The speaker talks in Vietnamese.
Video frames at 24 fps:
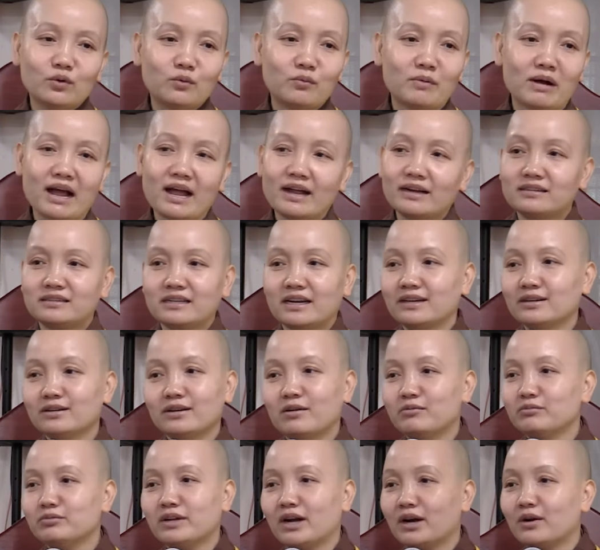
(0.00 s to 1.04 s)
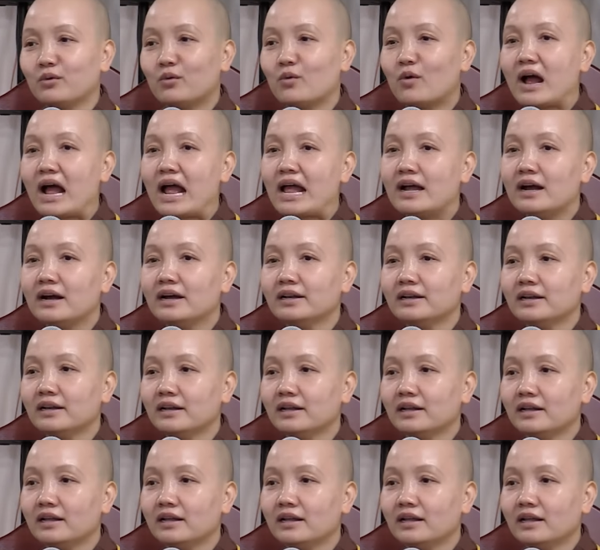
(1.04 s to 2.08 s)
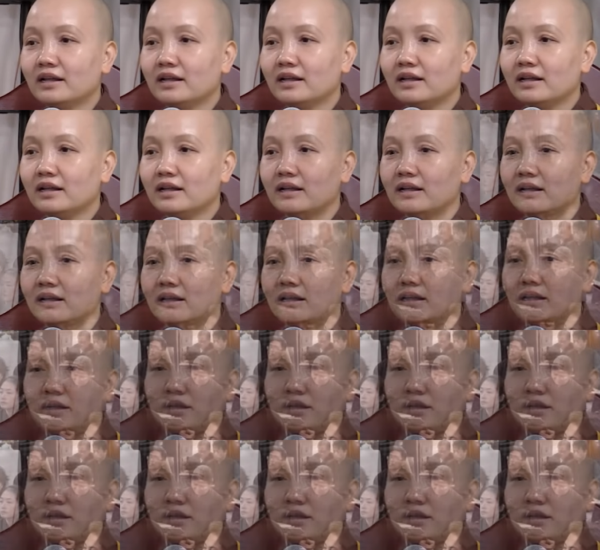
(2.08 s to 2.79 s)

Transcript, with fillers: cùng ai tránh không nhận của ai hết. Tại vì